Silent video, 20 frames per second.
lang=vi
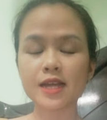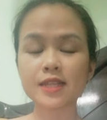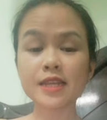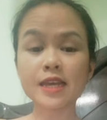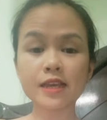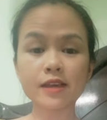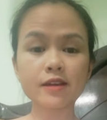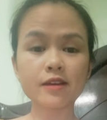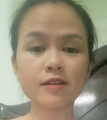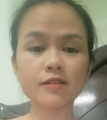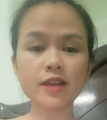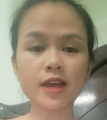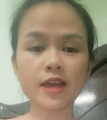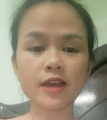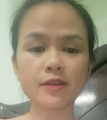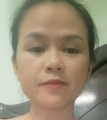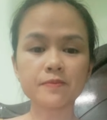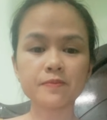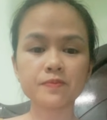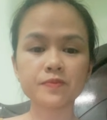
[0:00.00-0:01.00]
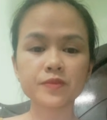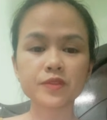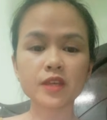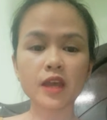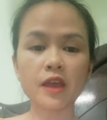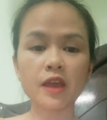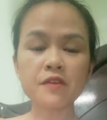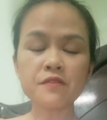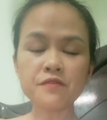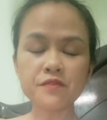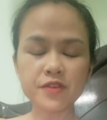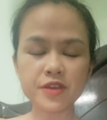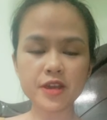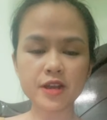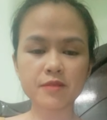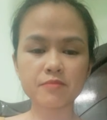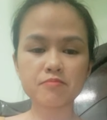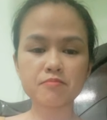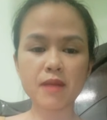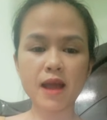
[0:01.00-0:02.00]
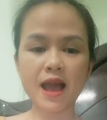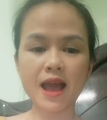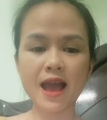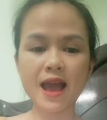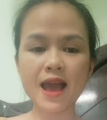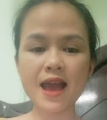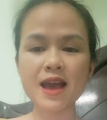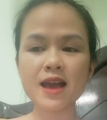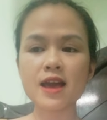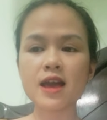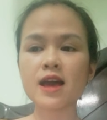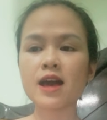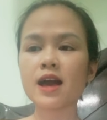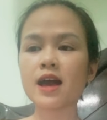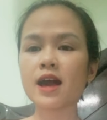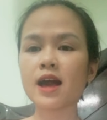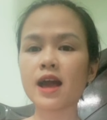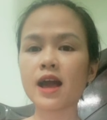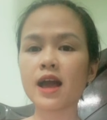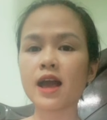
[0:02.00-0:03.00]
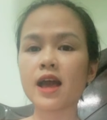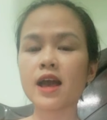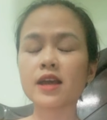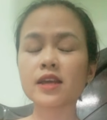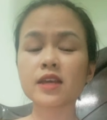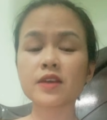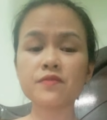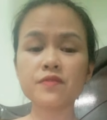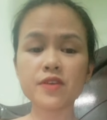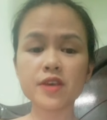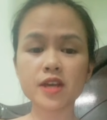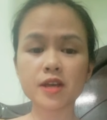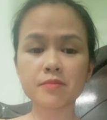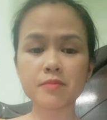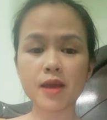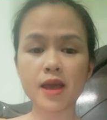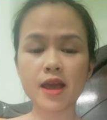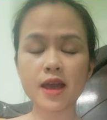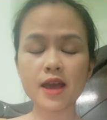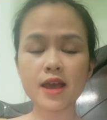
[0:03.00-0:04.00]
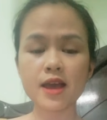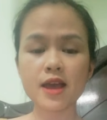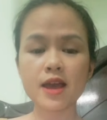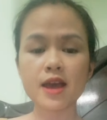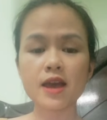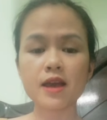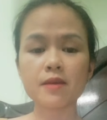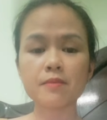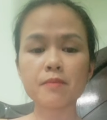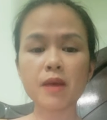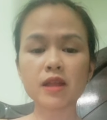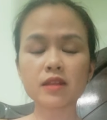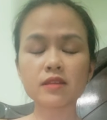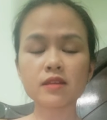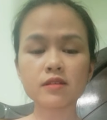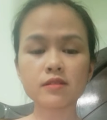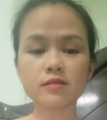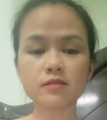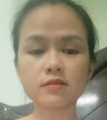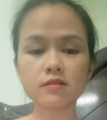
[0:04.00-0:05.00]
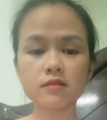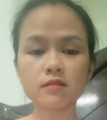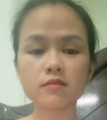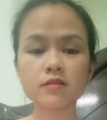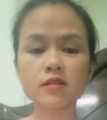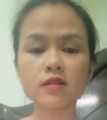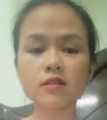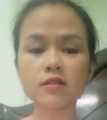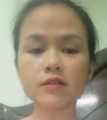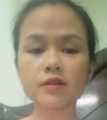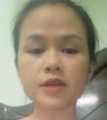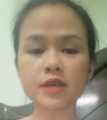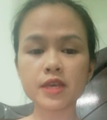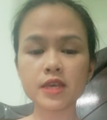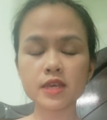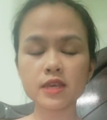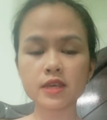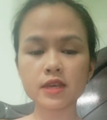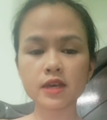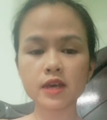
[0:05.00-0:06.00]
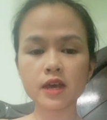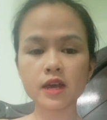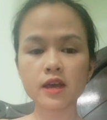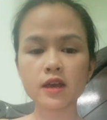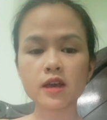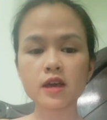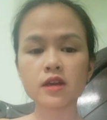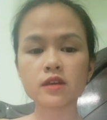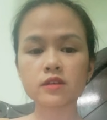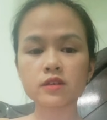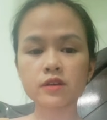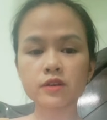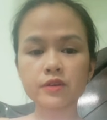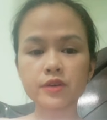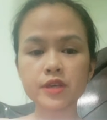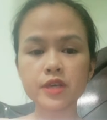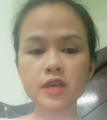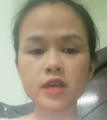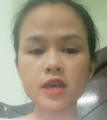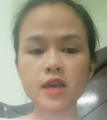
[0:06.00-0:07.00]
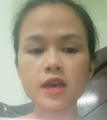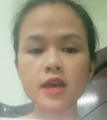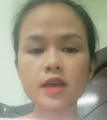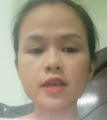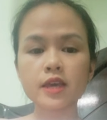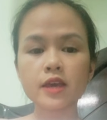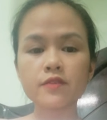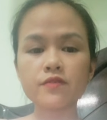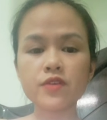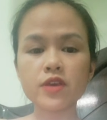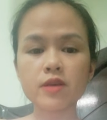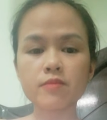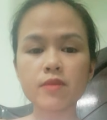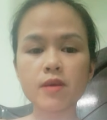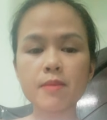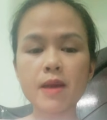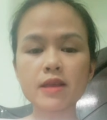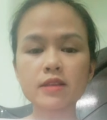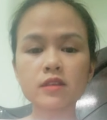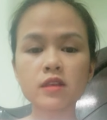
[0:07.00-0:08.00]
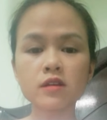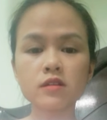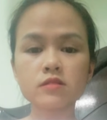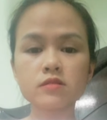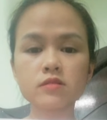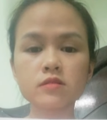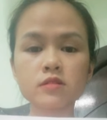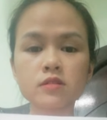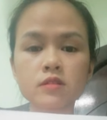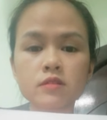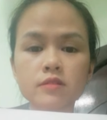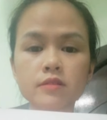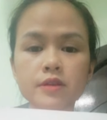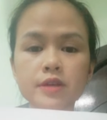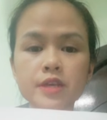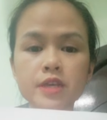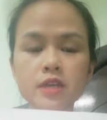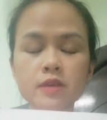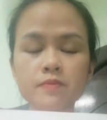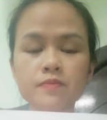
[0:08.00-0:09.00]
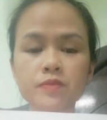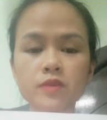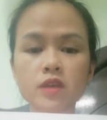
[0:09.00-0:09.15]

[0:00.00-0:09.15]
định ngữ này cái việc mà à, cái việc mà bạn thử gửi à, gửi cái việc mà bạn thử gửi